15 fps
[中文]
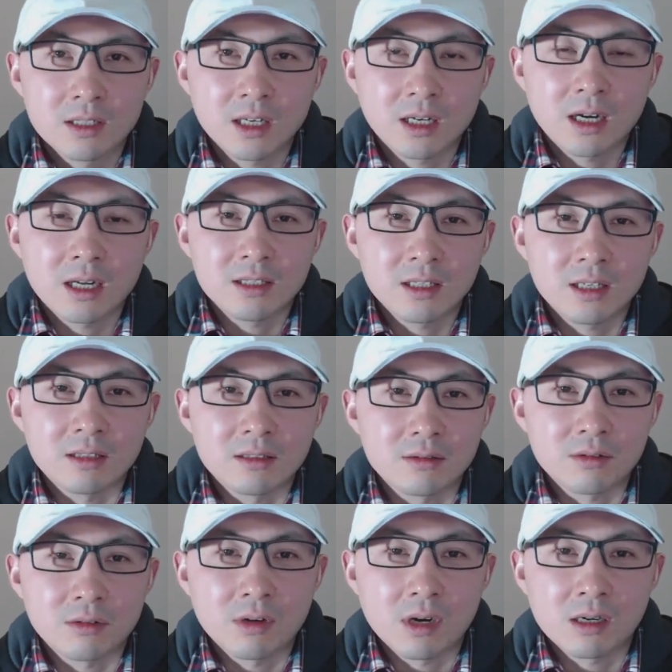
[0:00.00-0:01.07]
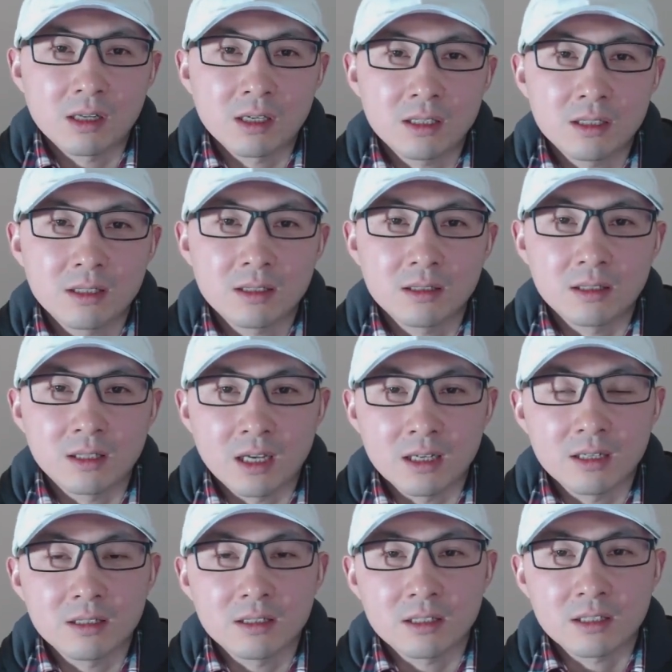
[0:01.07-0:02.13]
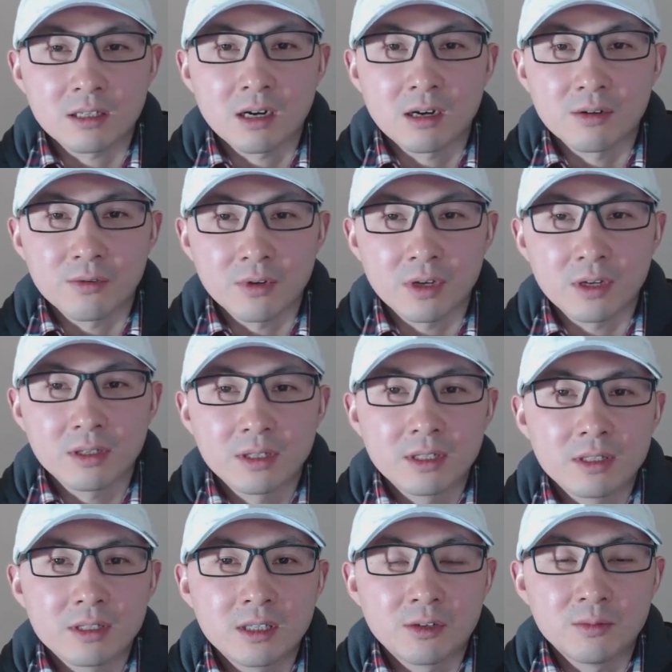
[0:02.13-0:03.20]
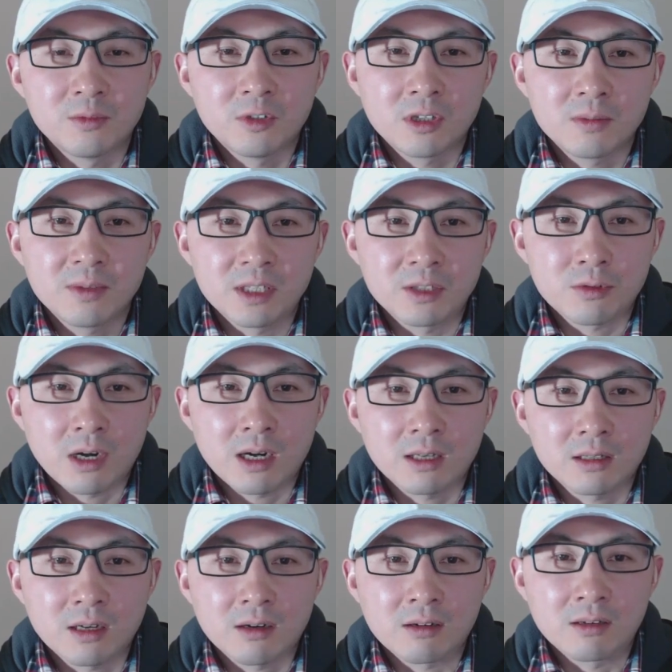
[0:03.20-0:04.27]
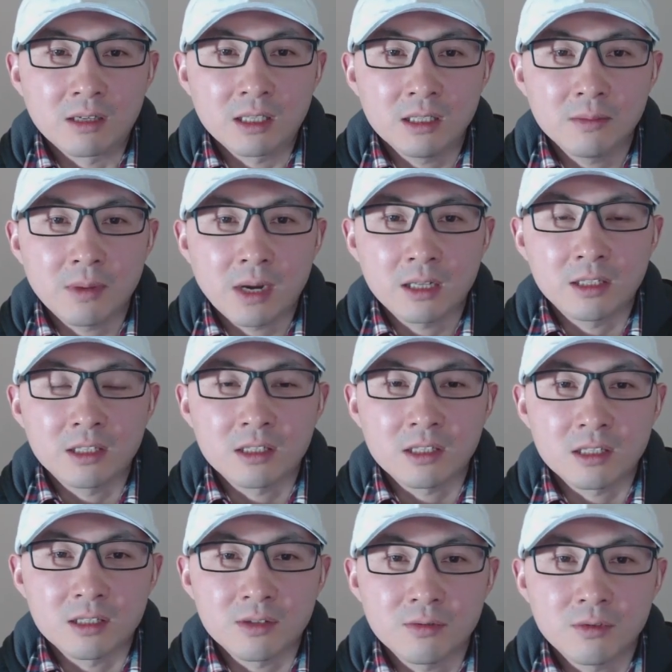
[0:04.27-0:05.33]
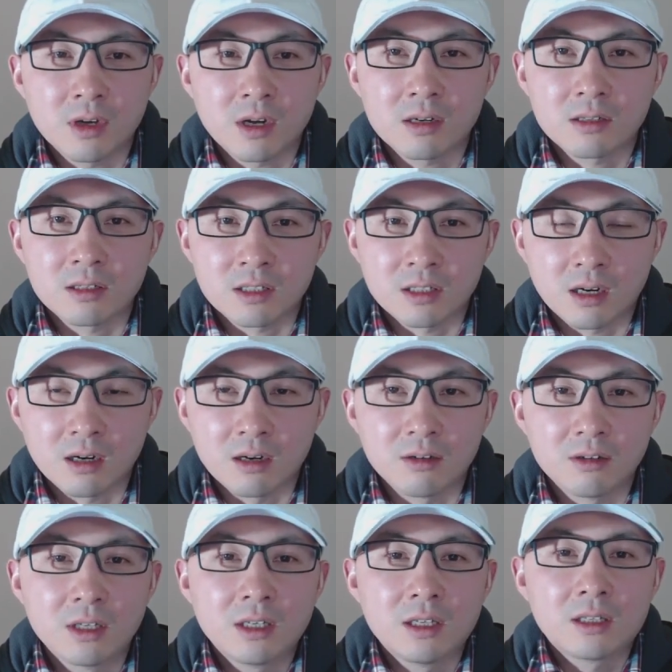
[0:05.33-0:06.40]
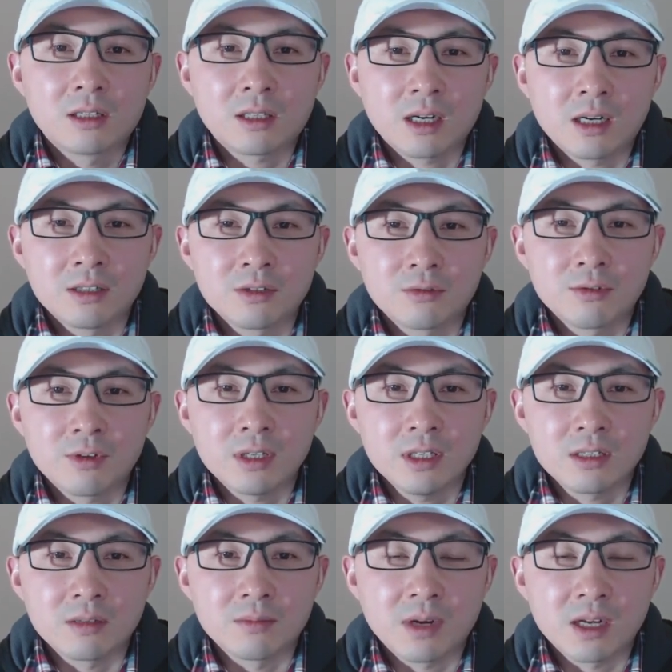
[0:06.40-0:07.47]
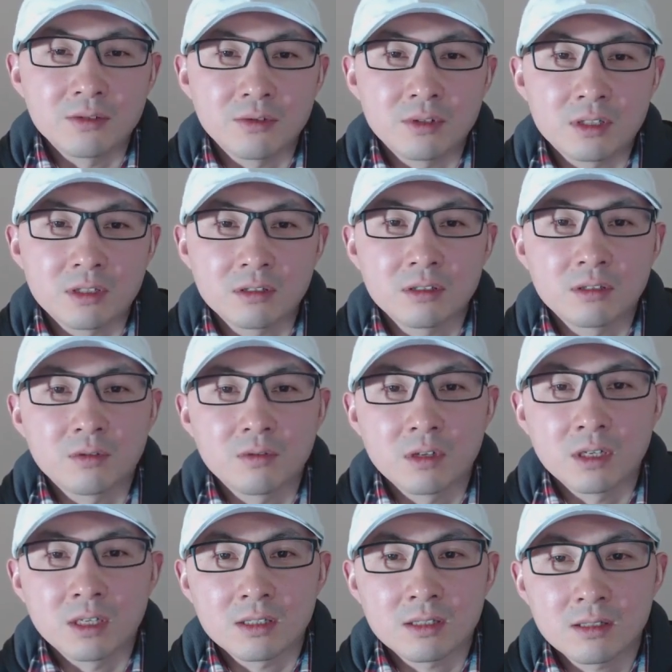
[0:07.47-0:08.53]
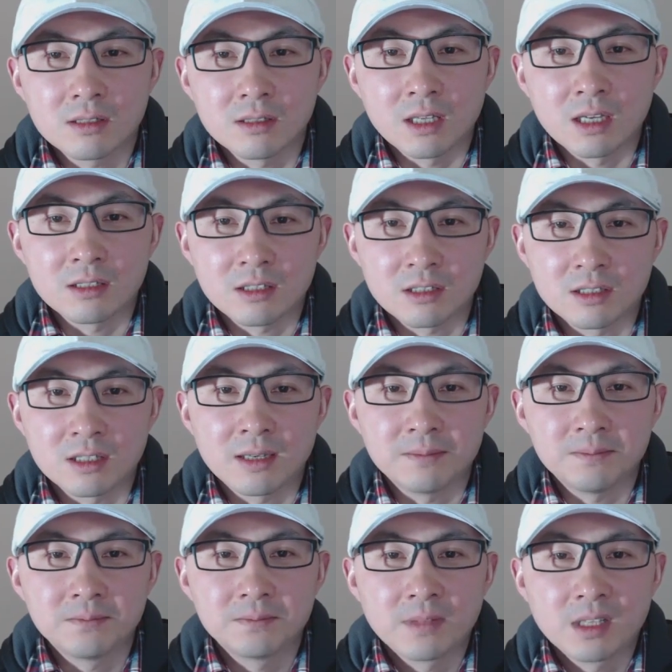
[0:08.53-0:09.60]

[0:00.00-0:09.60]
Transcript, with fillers: 这个案件从二零一四年十二月谢伦伯格被抓到二零一八年十一月二十号大连中院一审判决，整整过了四年时间。